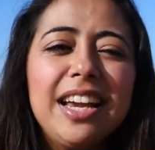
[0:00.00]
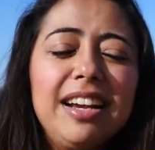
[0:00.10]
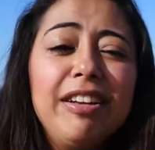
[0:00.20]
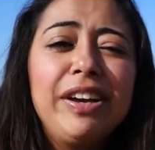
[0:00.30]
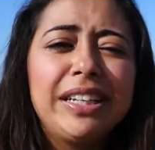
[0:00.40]
E
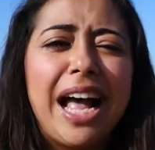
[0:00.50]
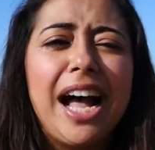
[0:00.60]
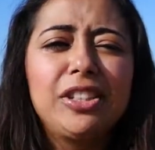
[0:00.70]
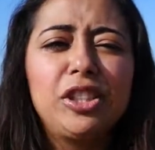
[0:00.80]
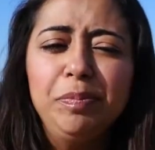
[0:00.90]
na
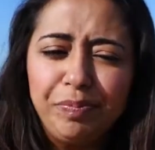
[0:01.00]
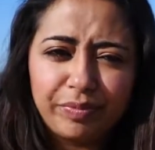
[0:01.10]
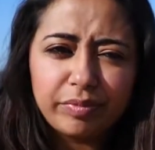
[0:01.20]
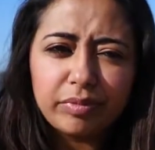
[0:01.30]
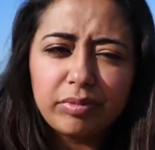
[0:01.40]
verdade,
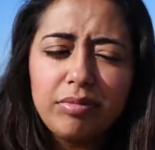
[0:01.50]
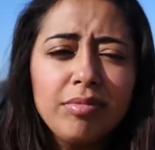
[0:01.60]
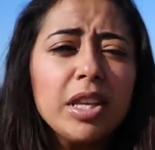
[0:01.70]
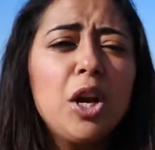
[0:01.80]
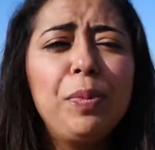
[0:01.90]
eu